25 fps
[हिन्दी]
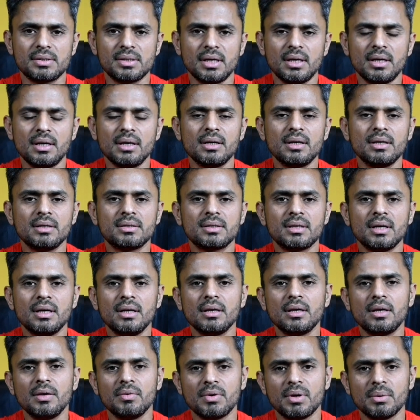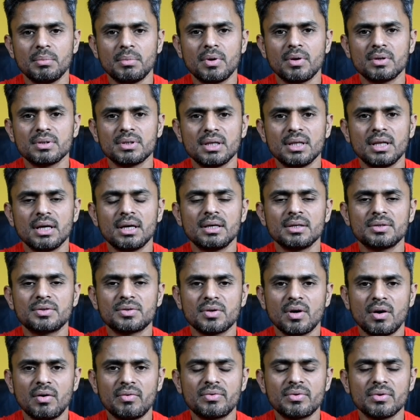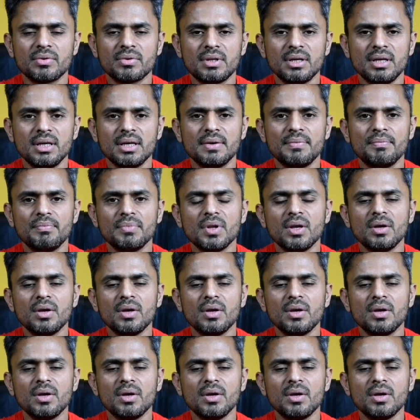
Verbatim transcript: चेहरे की स्किन क्योंकि बहुत ज़्यादा सॉफ्ट होती है